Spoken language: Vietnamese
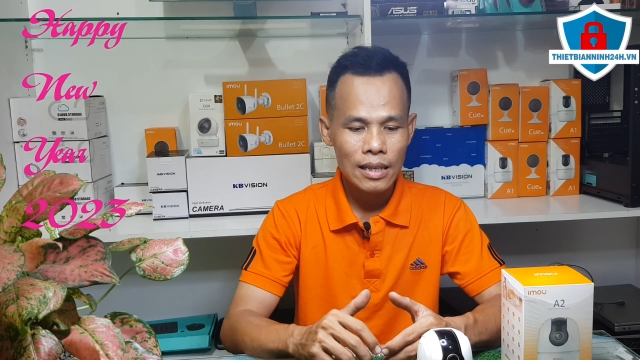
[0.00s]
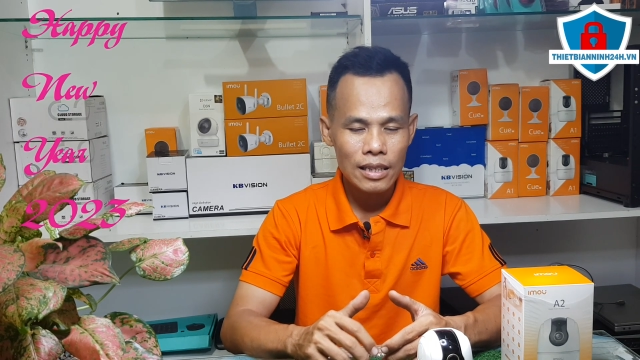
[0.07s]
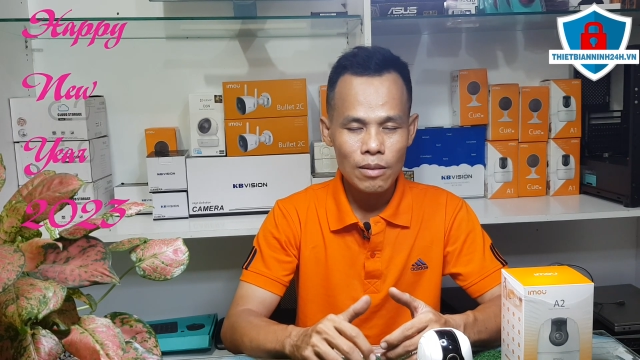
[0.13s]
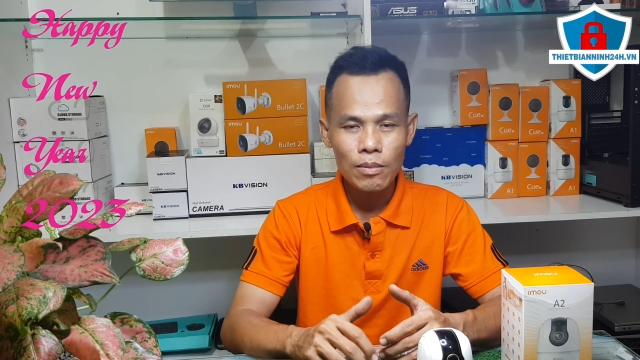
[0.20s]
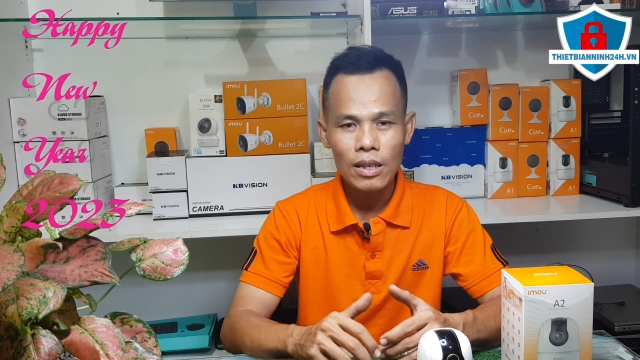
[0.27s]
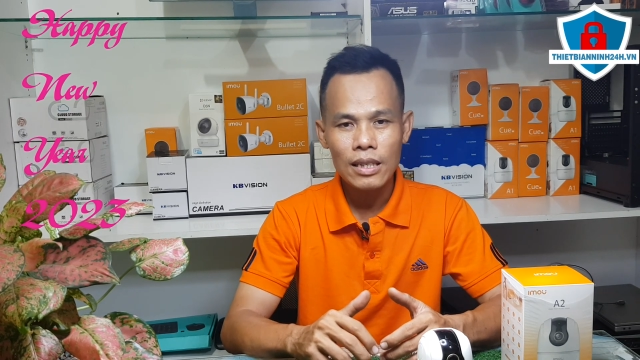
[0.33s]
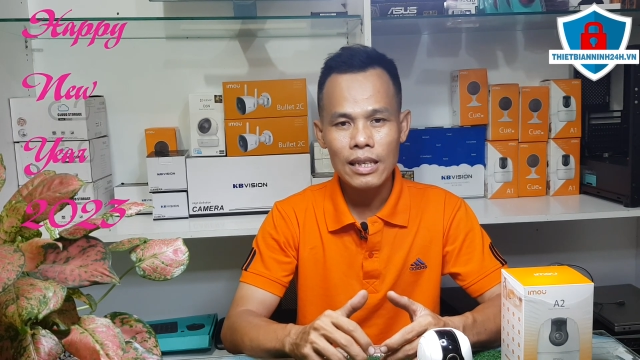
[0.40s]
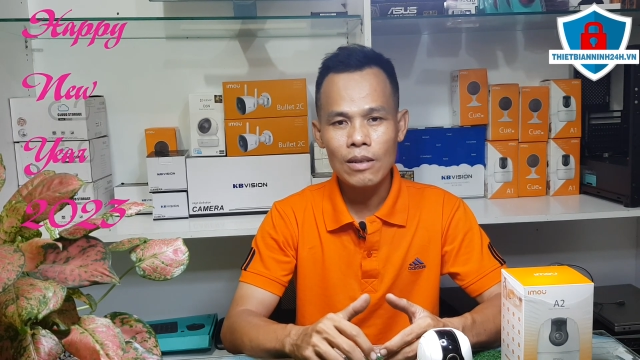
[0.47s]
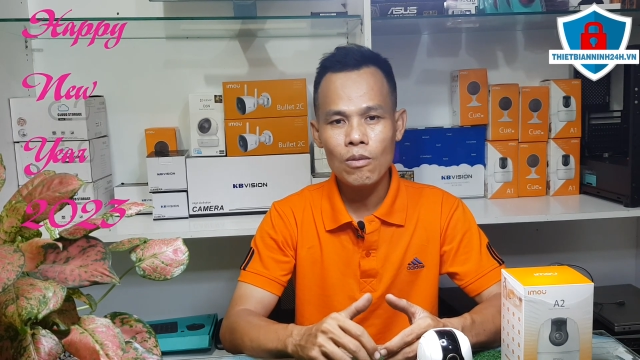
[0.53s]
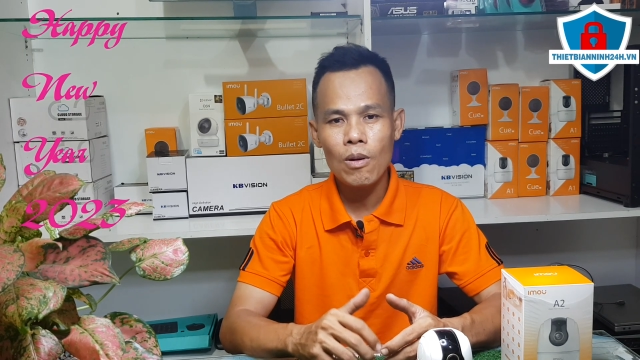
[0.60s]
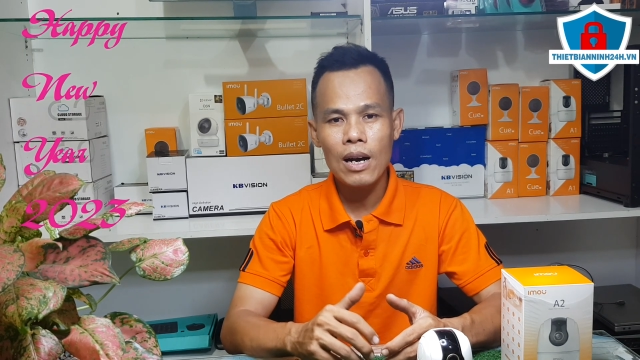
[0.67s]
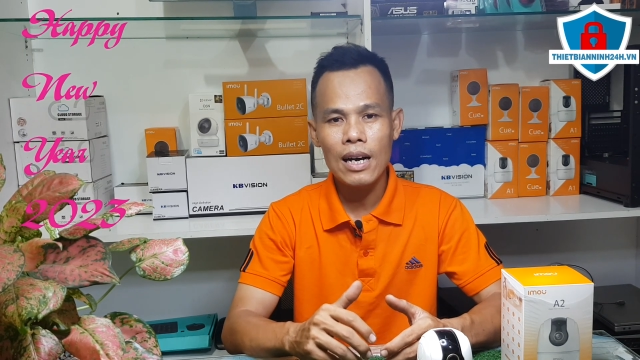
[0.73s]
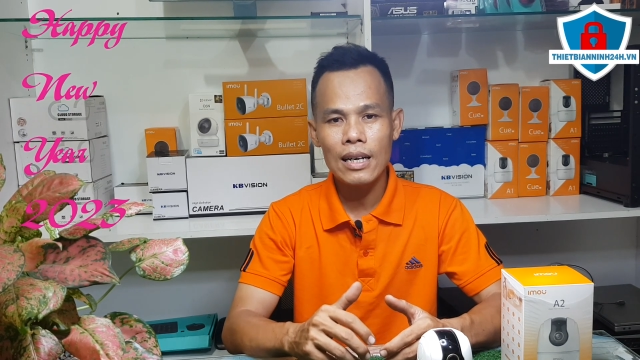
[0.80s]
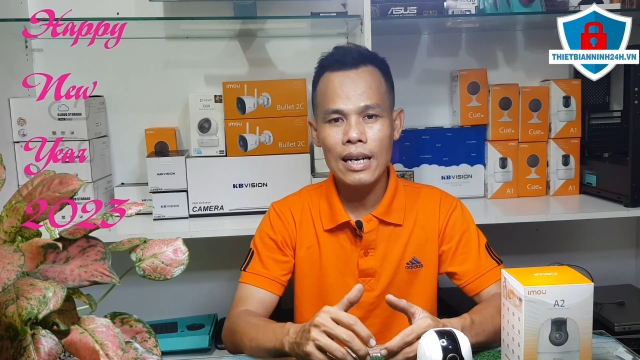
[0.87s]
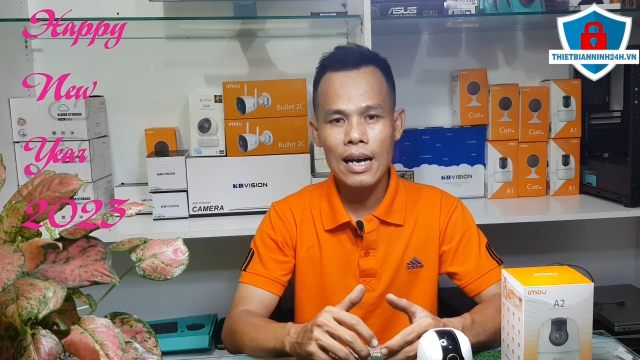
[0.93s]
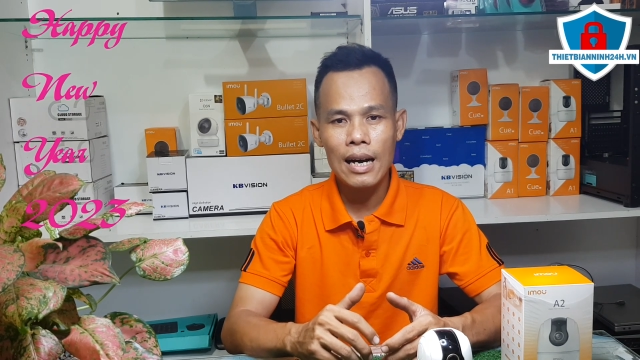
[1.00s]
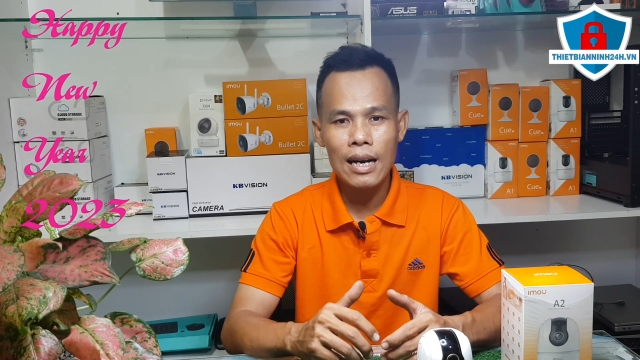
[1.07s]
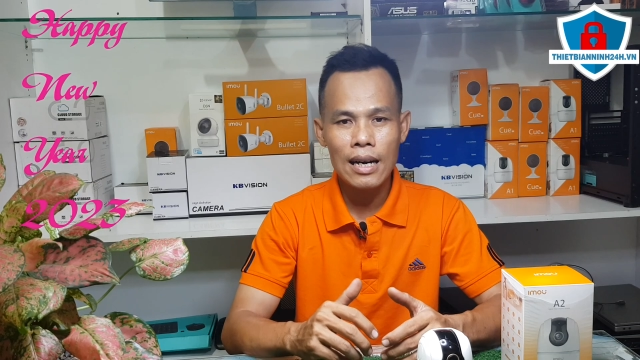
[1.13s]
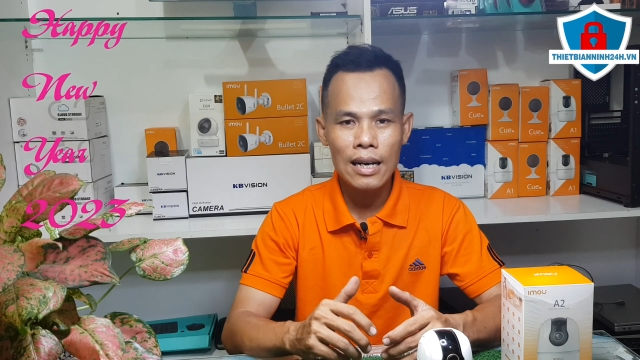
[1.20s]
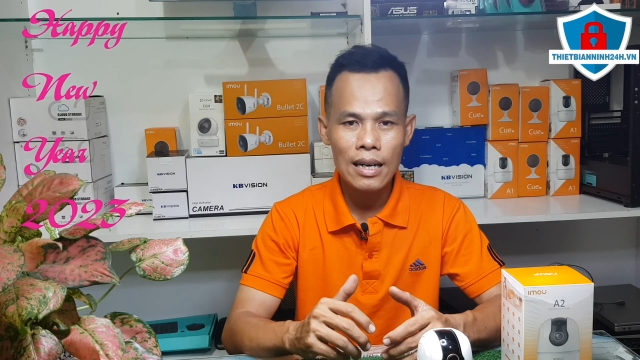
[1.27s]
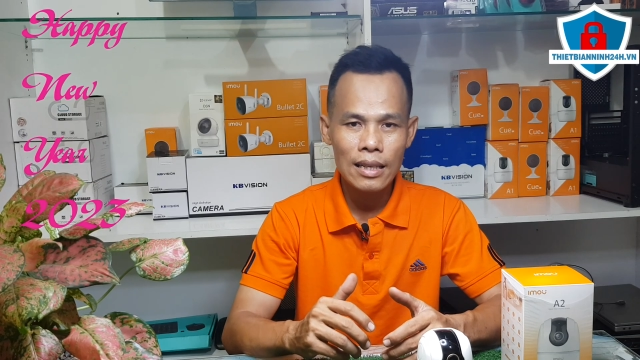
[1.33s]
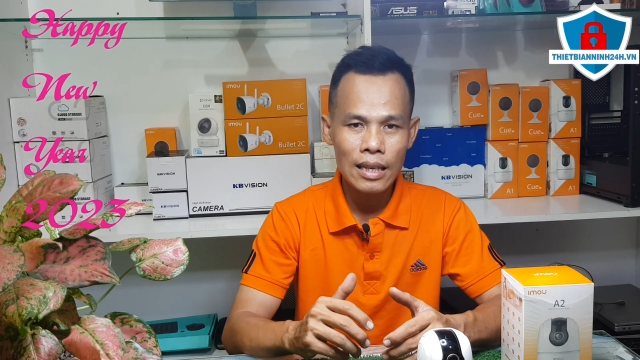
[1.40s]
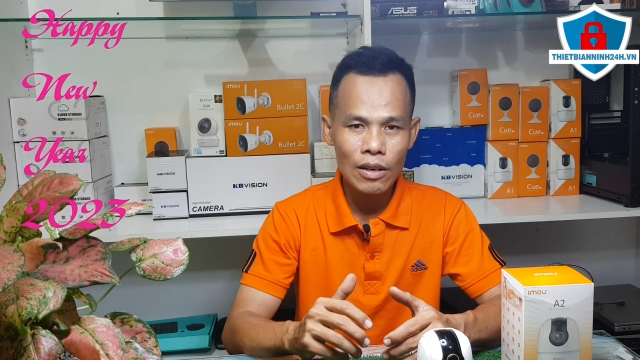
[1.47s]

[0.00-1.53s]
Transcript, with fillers: trong thời gian qua đã